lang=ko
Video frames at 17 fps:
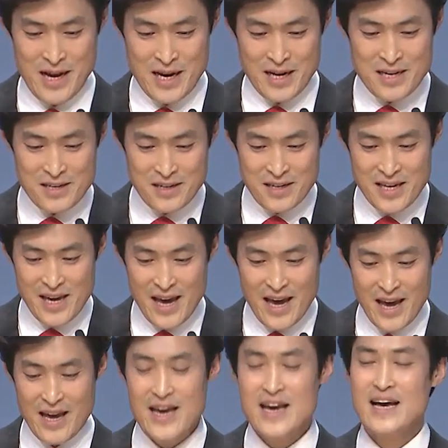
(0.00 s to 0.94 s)

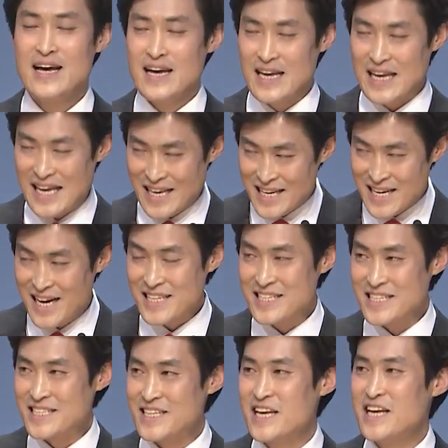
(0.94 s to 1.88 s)
그러기에
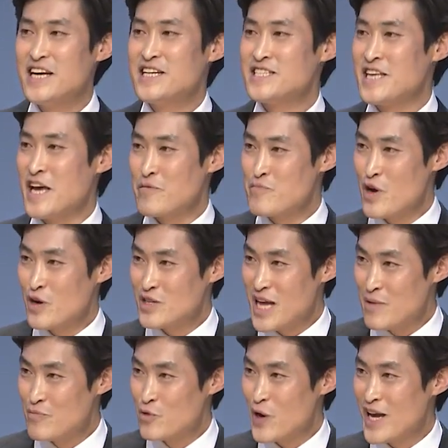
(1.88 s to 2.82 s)
인간은
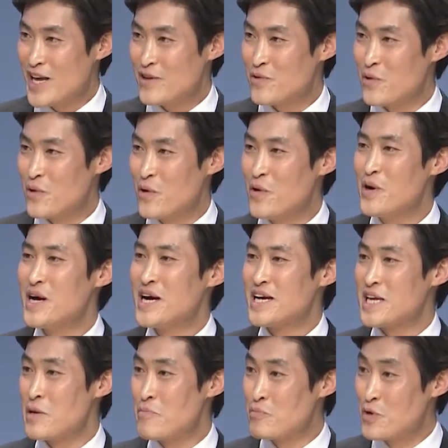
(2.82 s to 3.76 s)
생명나무가 있고
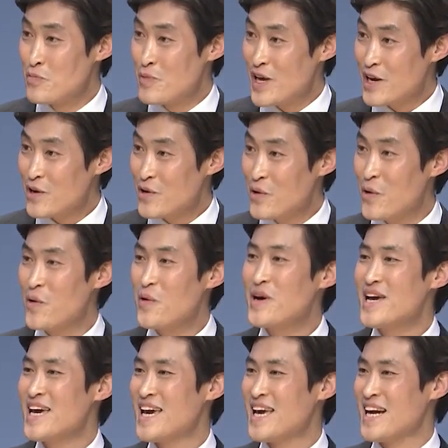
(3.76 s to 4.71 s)
기쁨이 있고
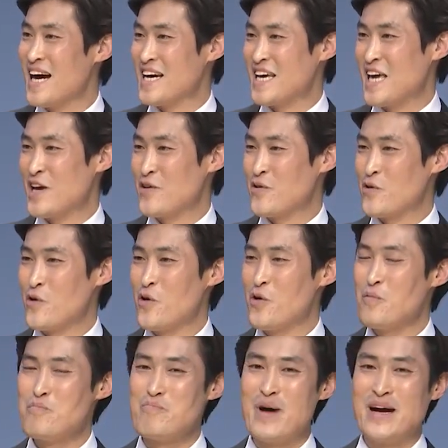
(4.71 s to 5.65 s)
희락이
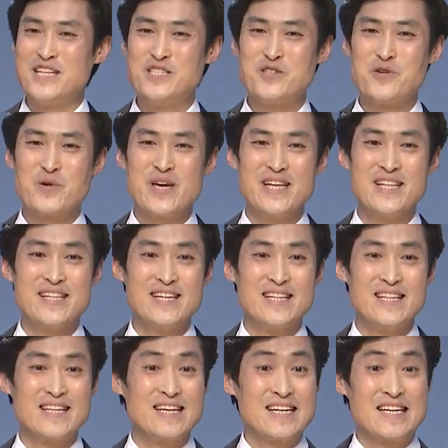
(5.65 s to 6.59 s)
있고 만족이
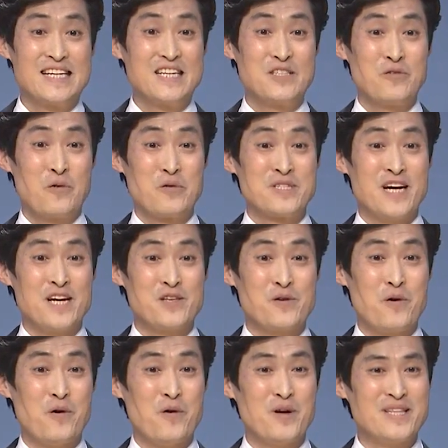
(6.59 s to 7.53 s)
있는 그
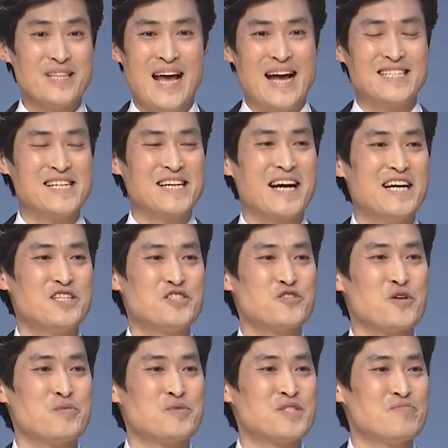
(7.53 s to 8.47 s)
동산으로 다시 갈
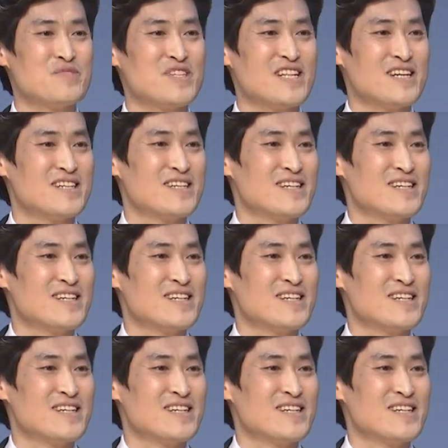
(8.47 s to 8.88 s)
수 없습니다.